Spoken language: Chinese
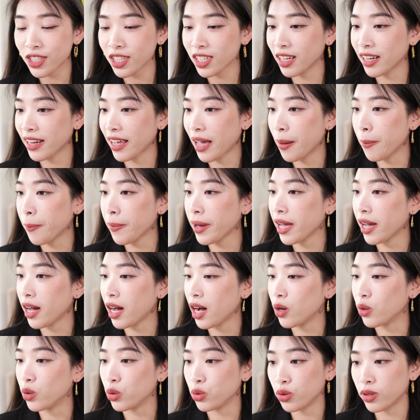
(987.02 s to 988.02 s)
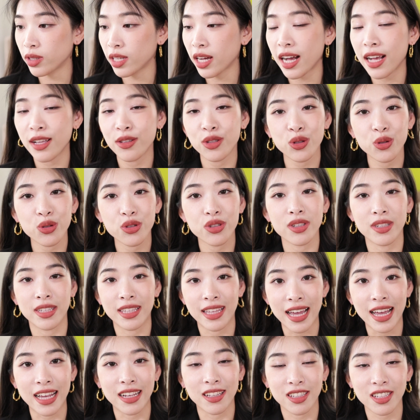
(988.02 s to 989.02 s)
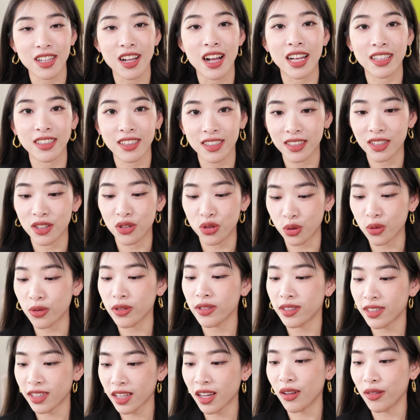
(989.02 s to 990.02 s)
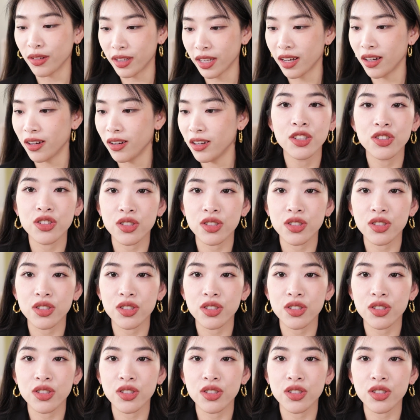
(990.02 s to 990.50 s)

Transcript: 这个两百号，我觉得它就是奶茶的那种调调，